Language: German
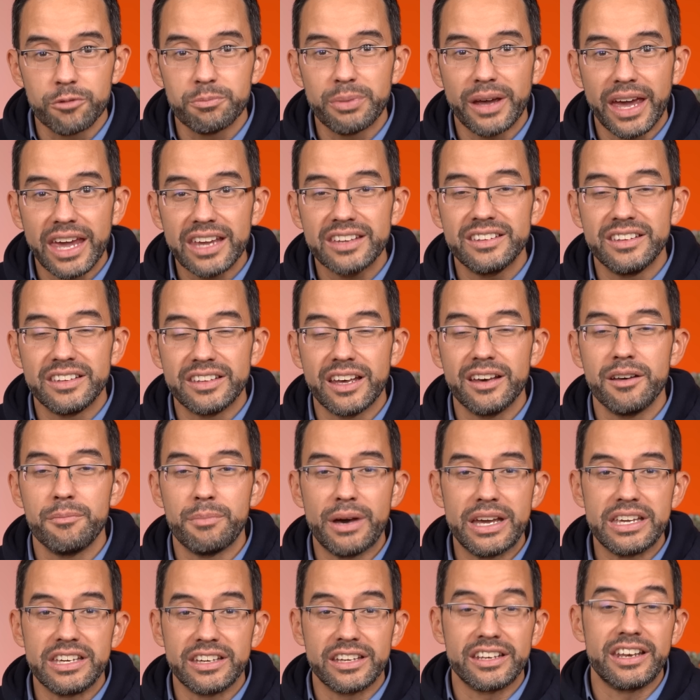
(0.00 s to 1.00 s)
und berechnender
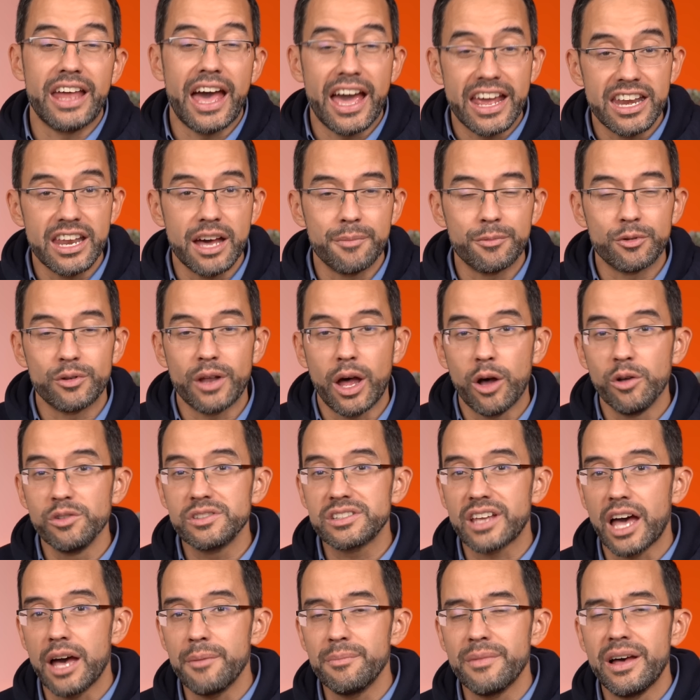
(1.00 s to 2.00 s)
bei ihren Einnahmen und
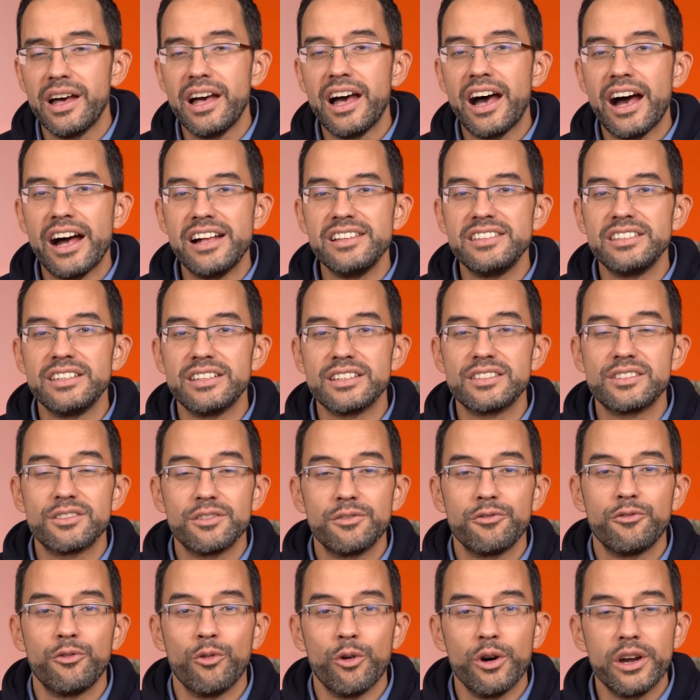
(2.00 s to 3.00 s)
Ausgaben, als sie das
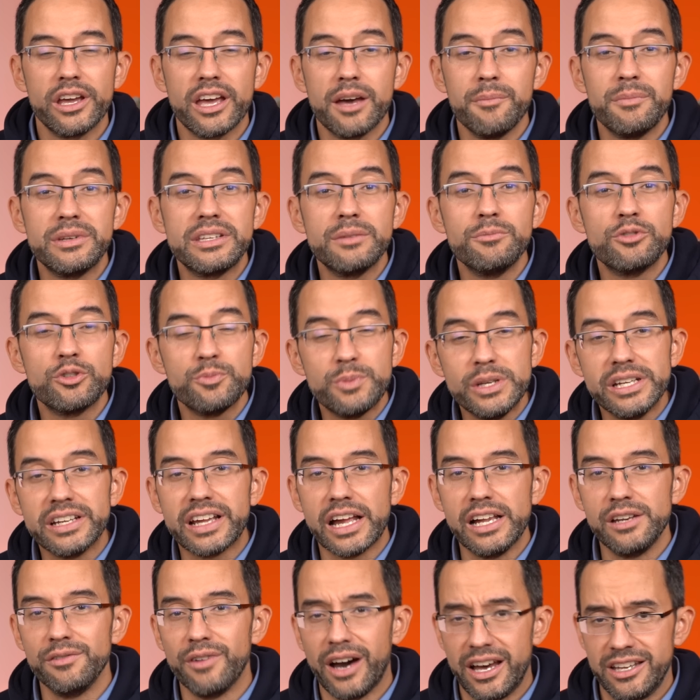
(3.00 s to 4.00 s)
vorher mit dem
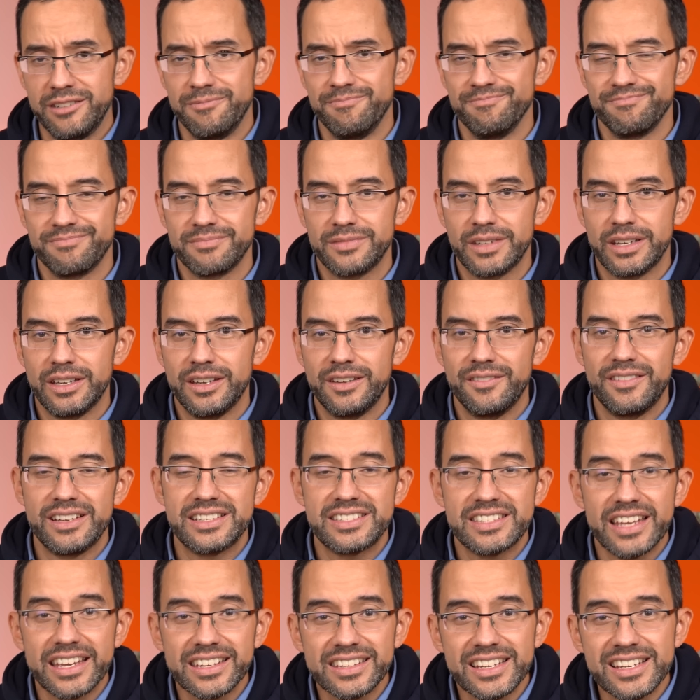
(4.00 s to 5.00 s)
Spielgeld waren.
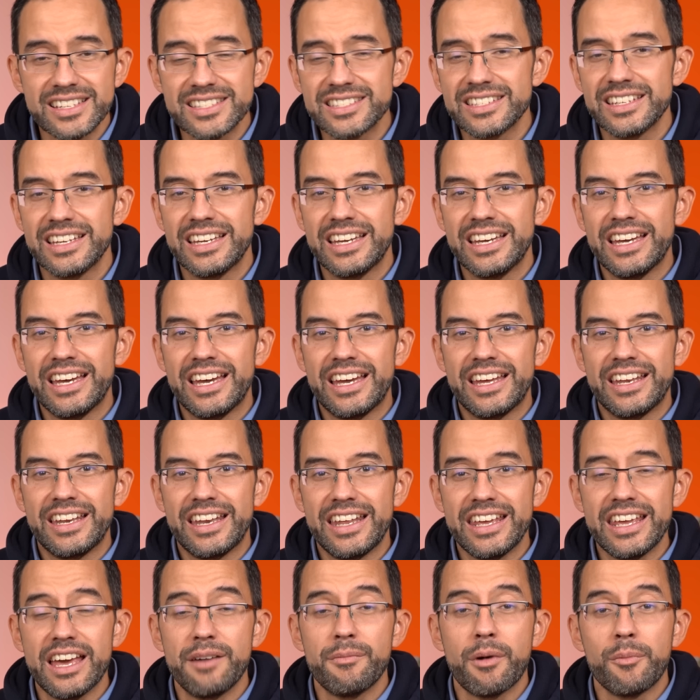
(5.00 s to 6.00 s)
Was zeigt das?
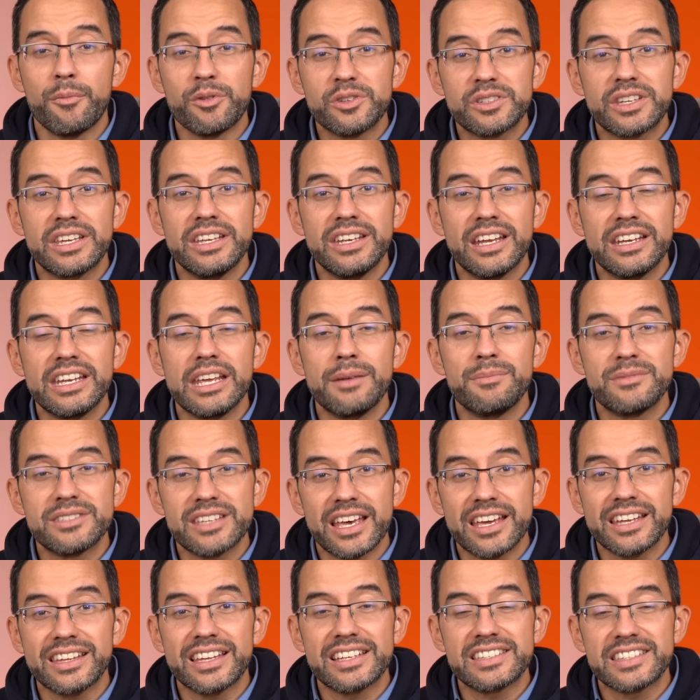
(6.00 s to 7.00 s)
Naja, man muss Kindern eben
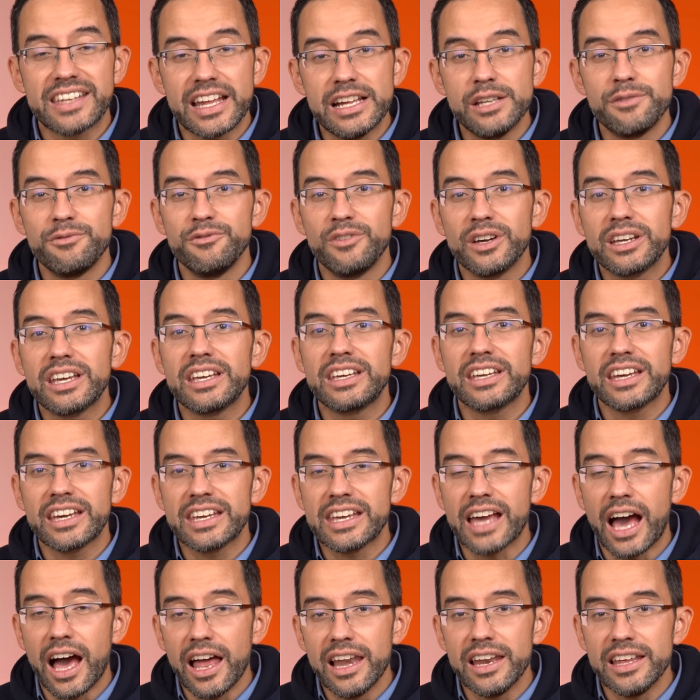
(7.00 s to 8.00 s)
zeigen, dass Geld wirklich
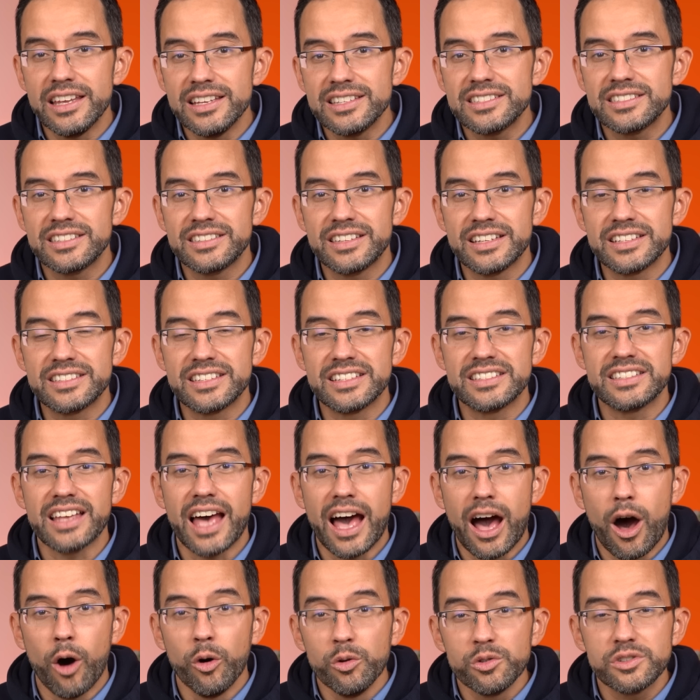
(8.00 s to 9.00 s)
real ist, dass das
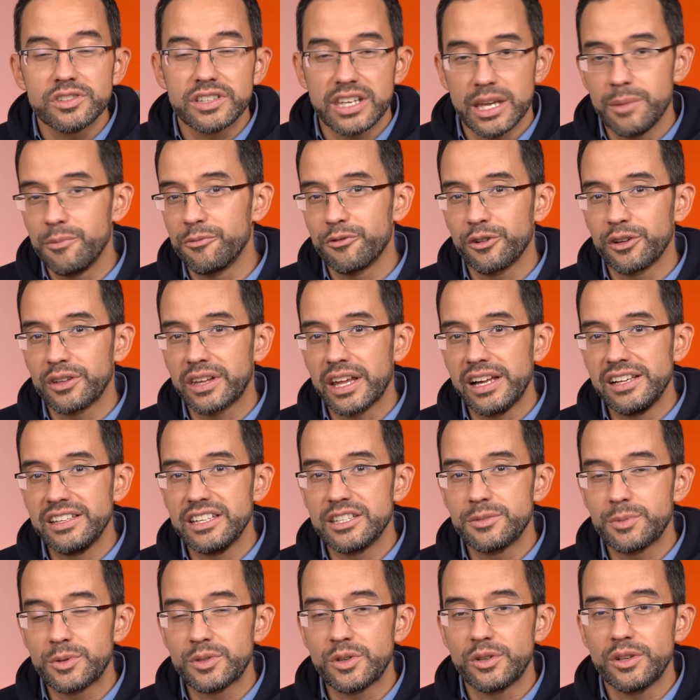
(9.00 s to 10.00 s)
Ausgeben von Geld
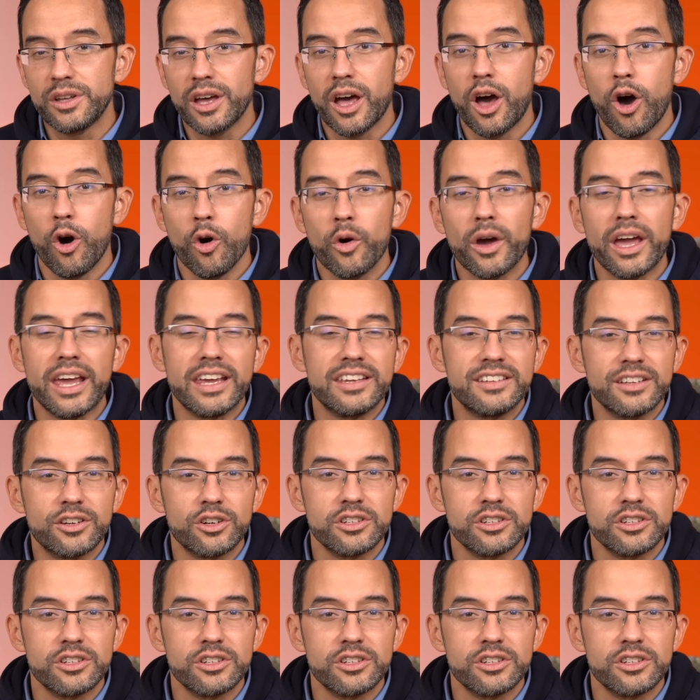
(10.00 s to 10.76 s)
insbesondere auch echte